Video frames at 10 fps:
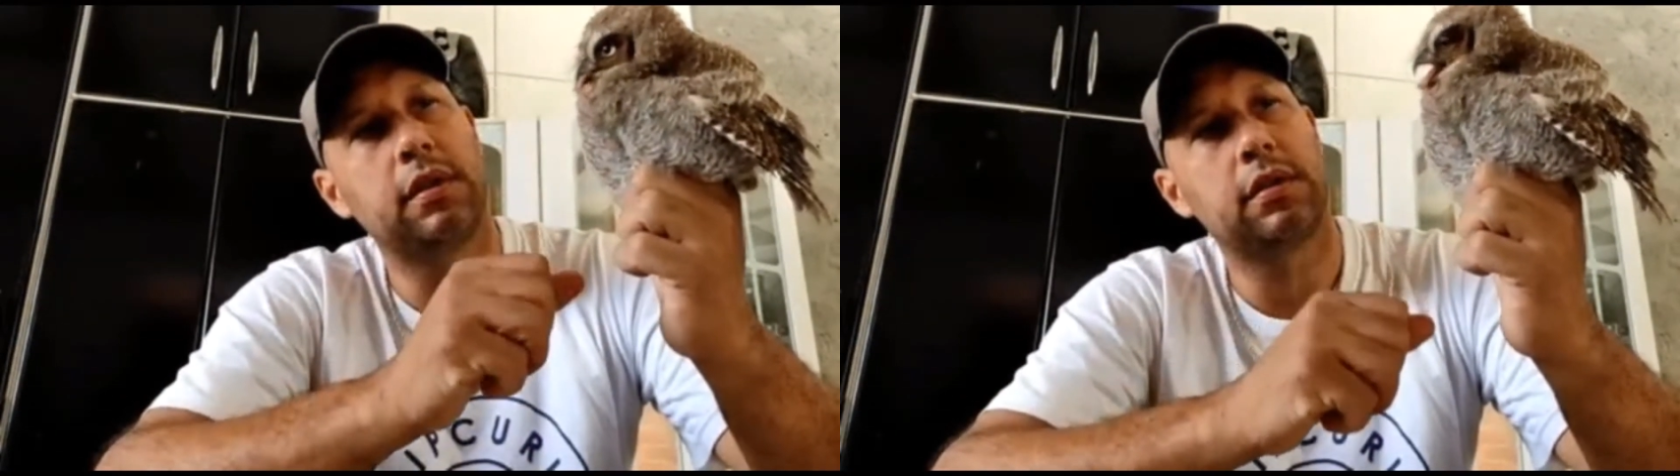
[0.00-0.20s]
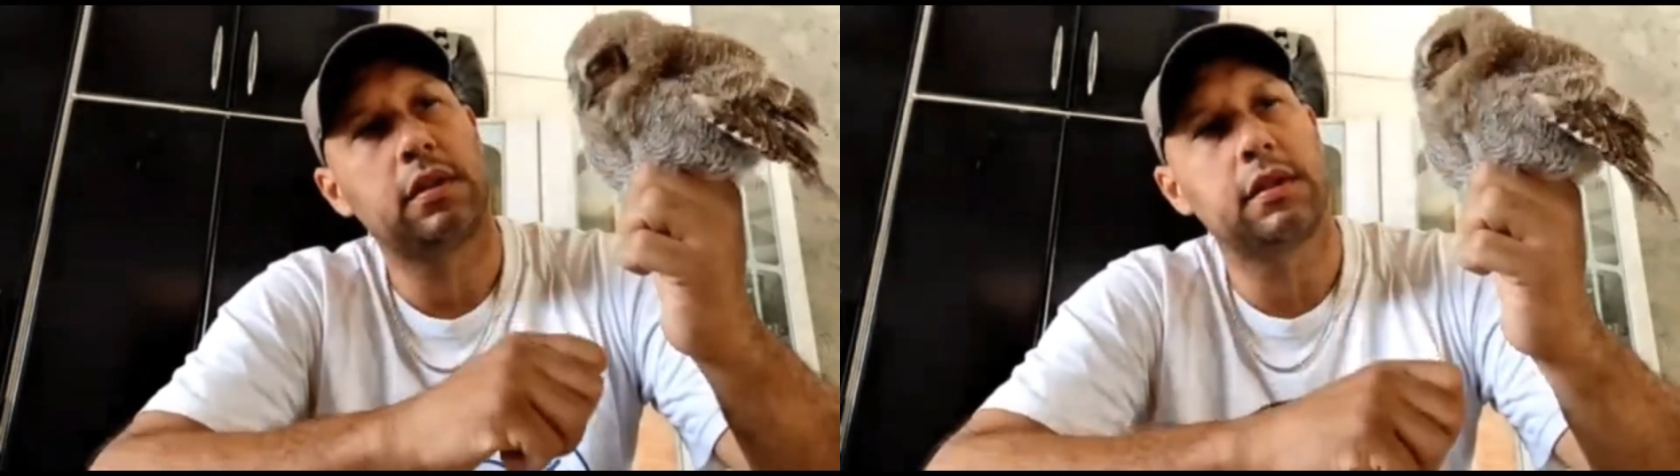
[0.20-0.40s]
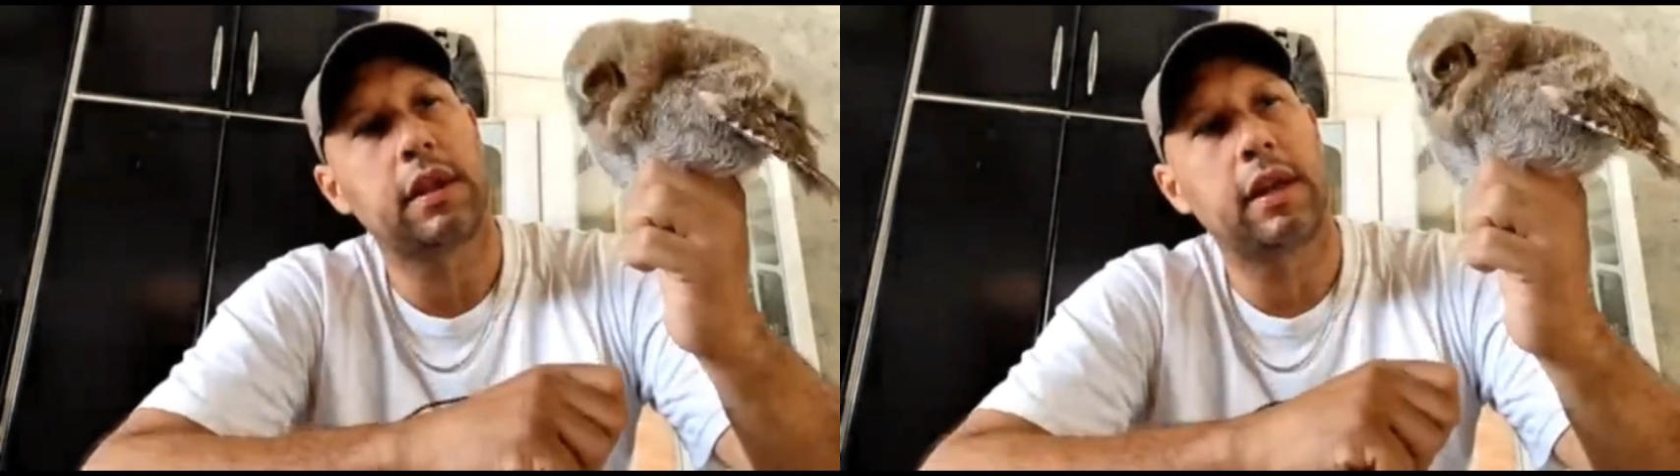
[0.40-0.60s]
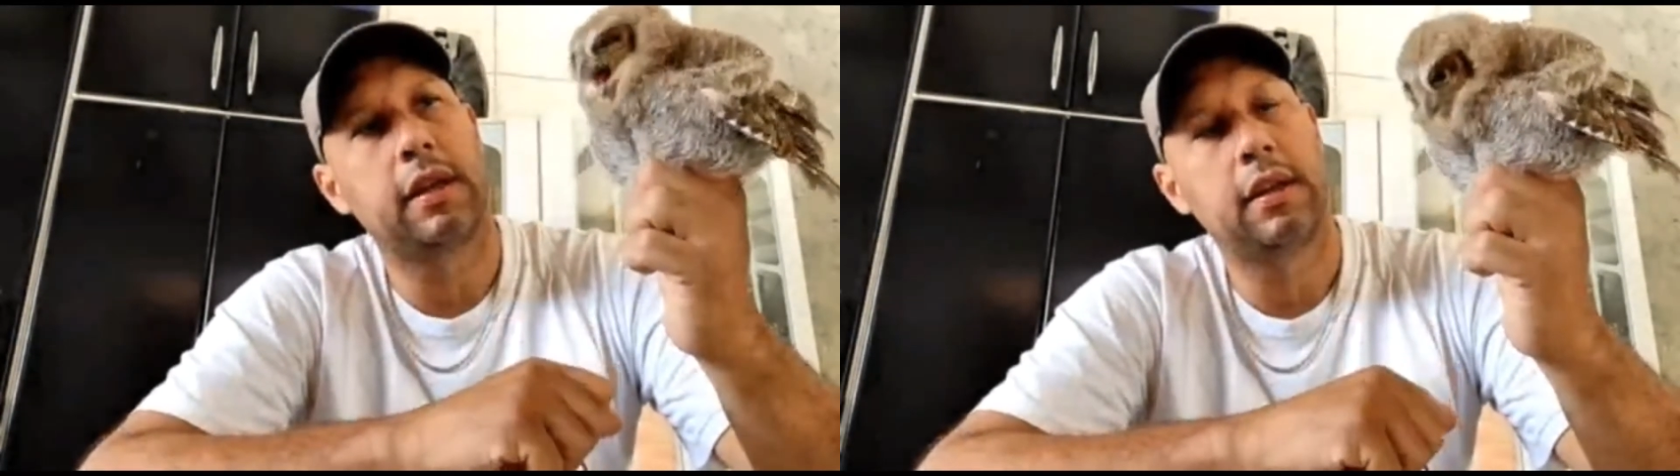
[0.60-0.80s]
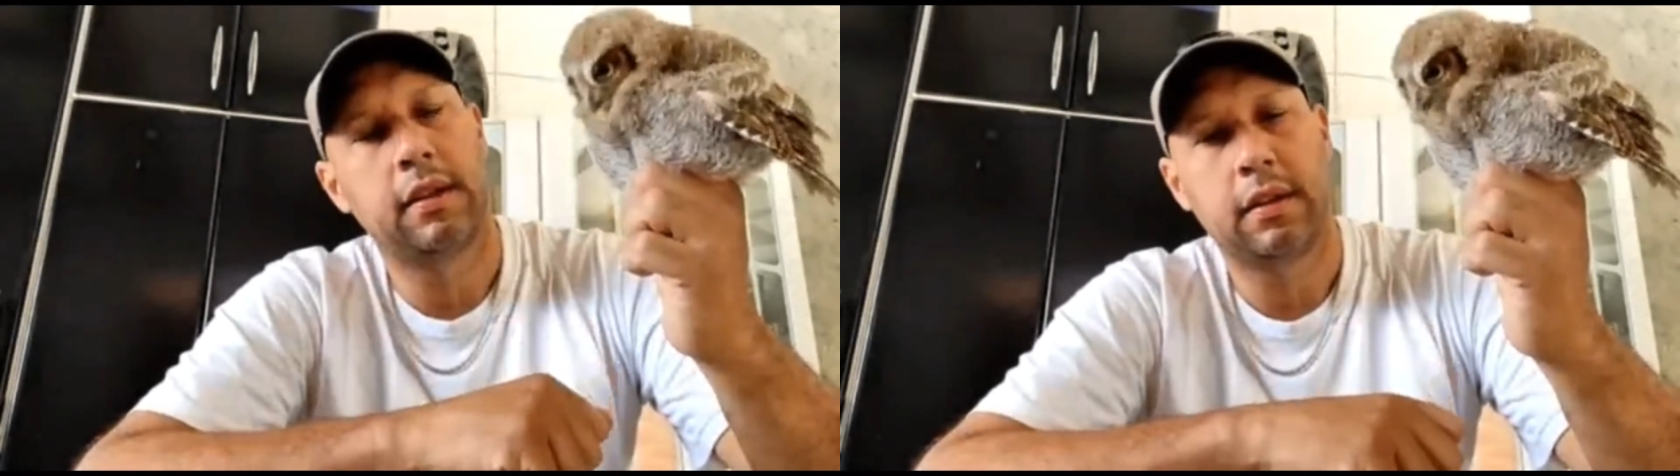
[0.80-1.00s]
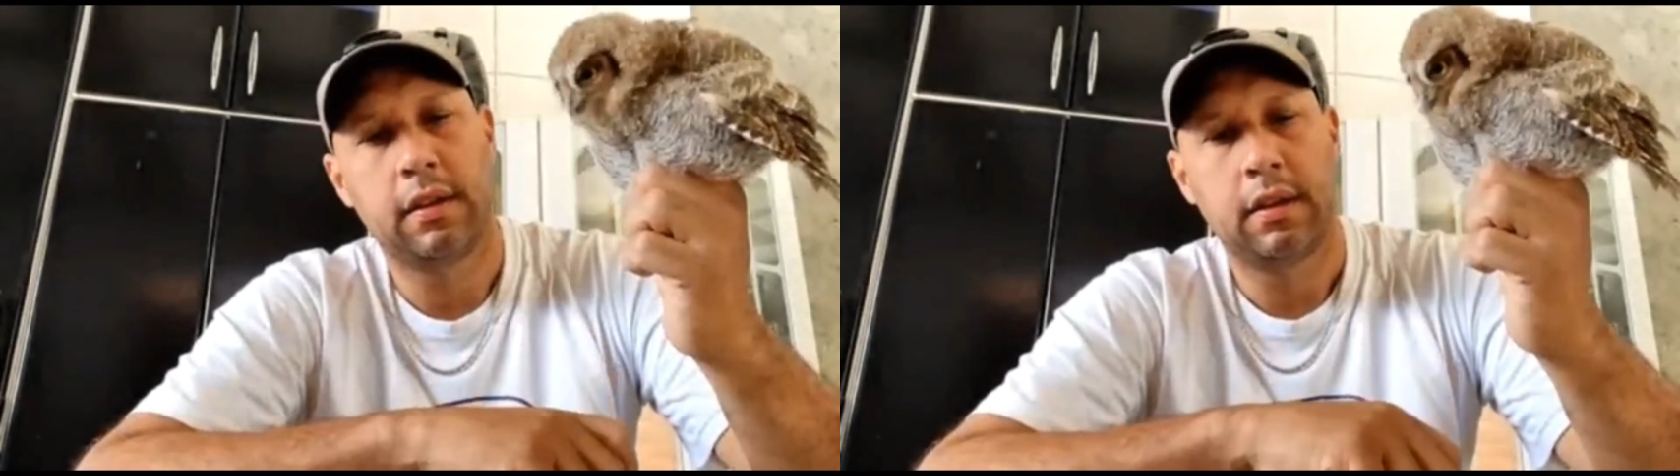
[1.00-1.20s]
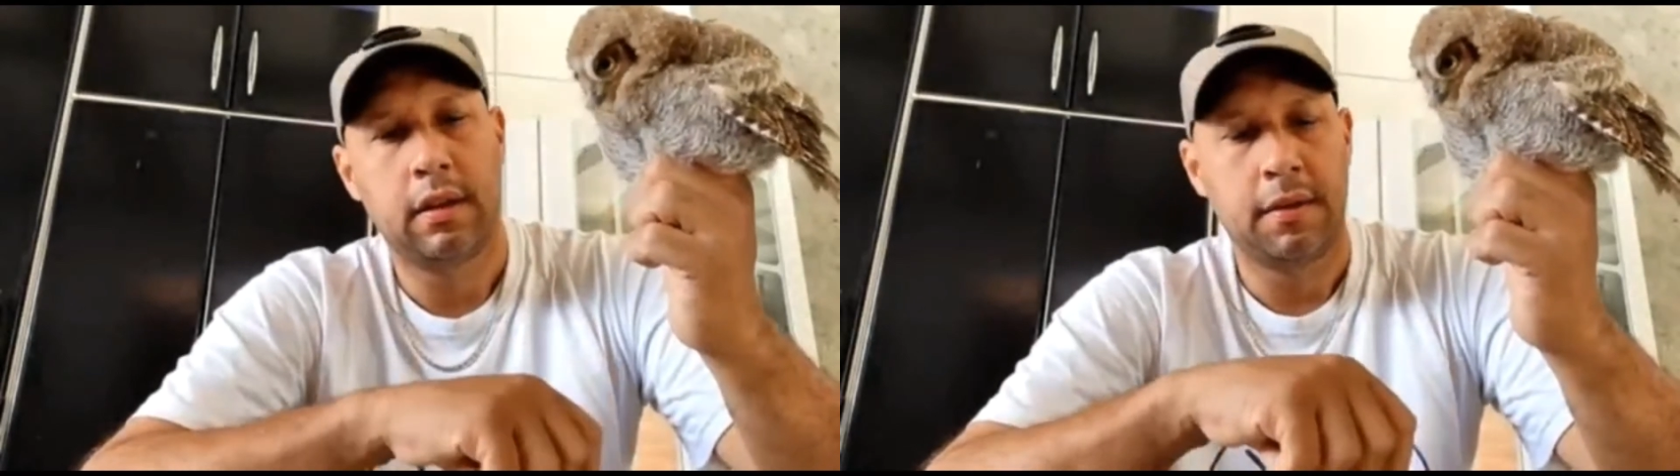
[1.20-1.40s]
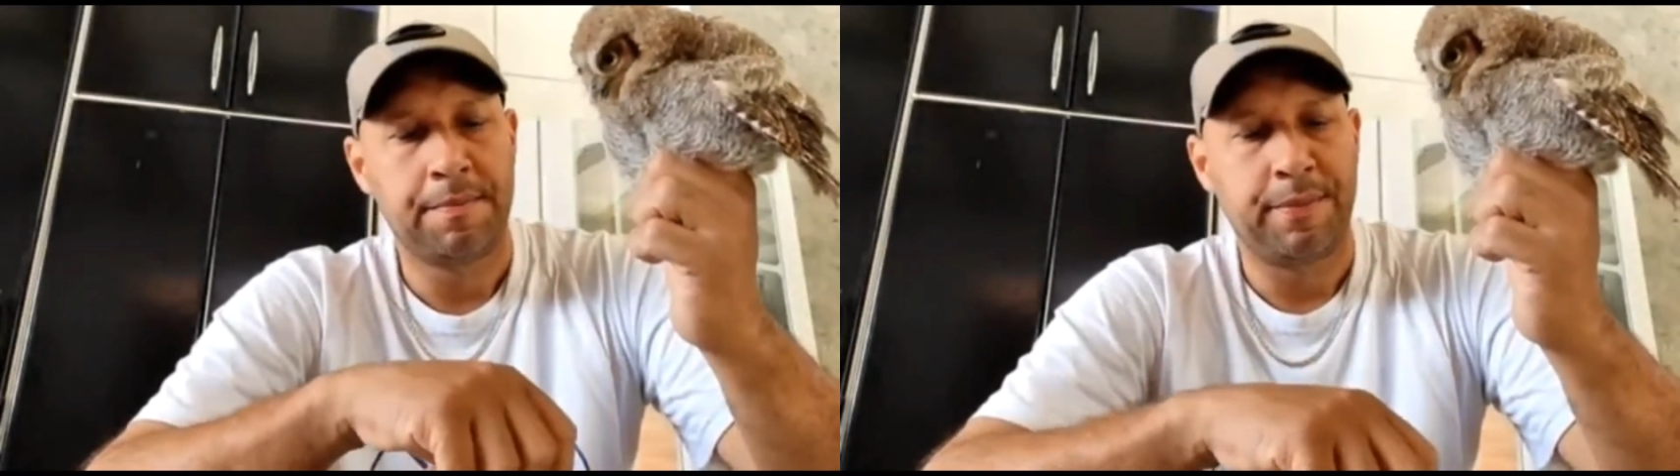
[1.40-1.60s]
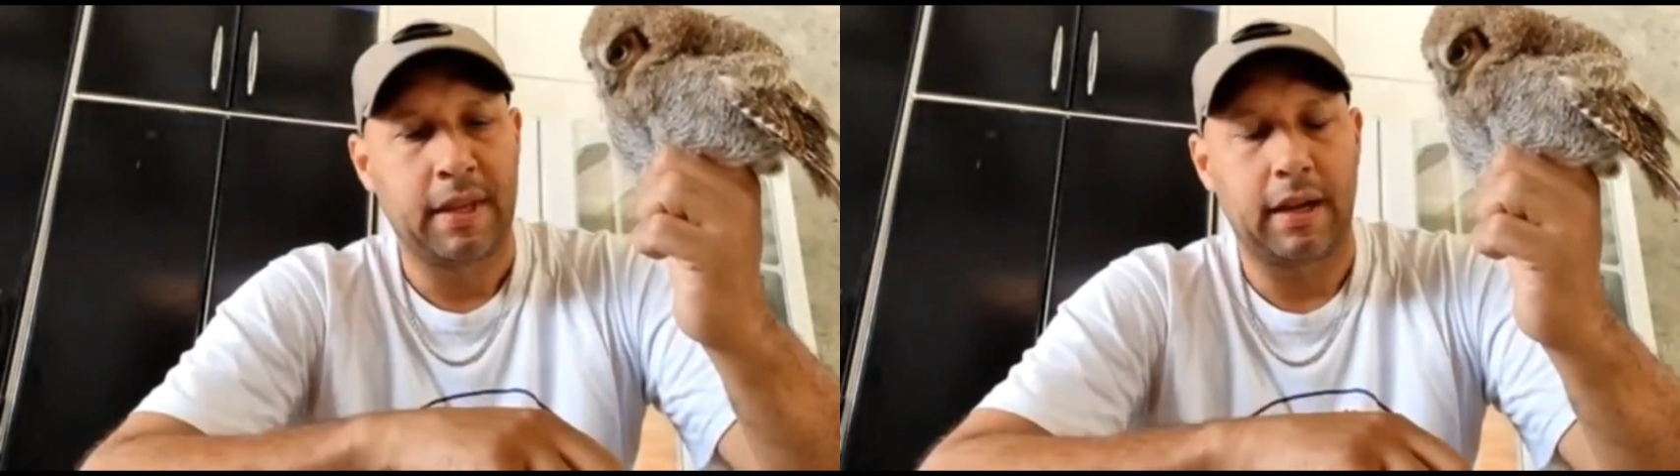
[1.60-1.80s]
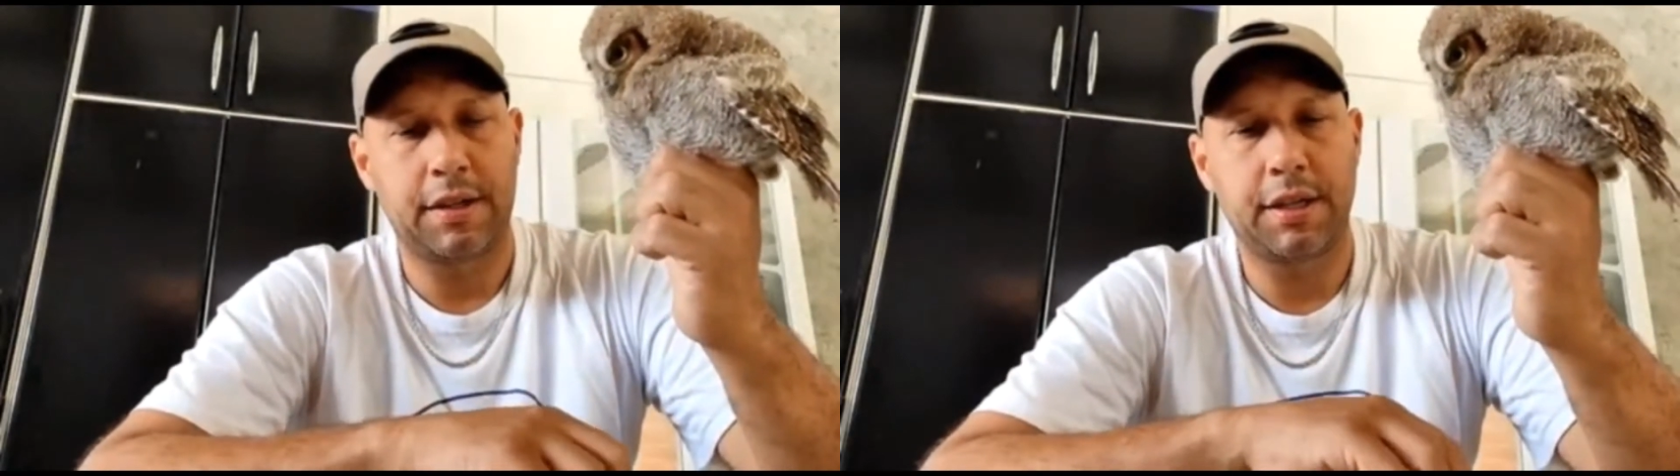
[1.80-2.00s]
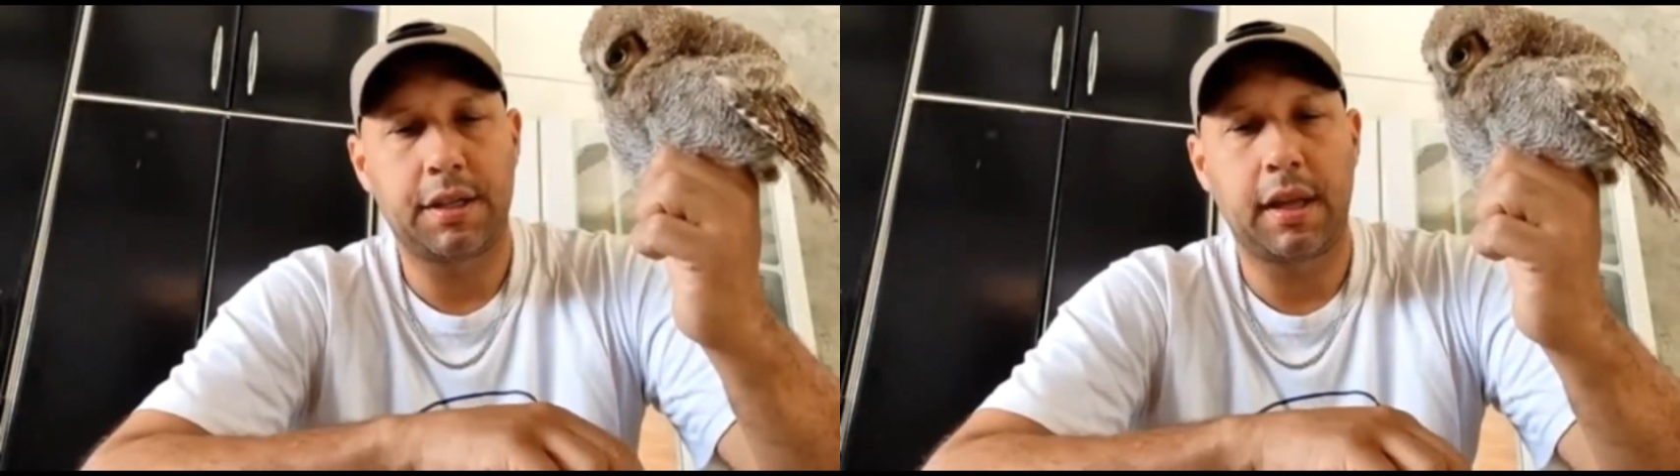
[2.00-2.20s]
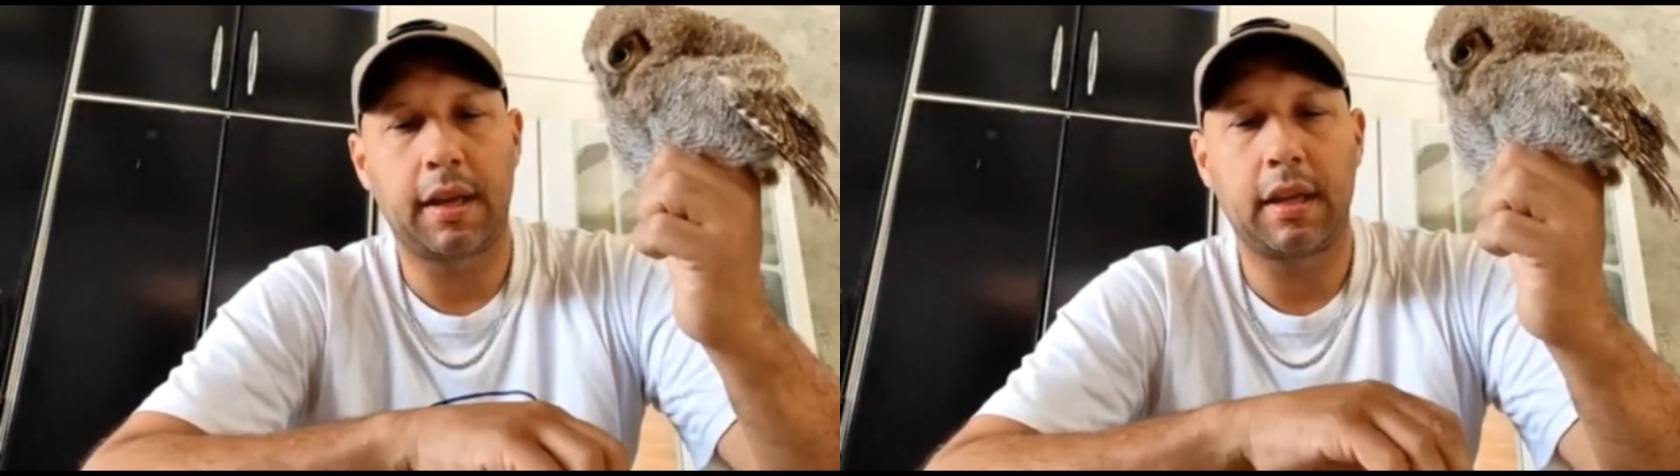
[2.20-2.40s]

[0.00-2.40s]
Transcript: se Deus quiser. A gente tem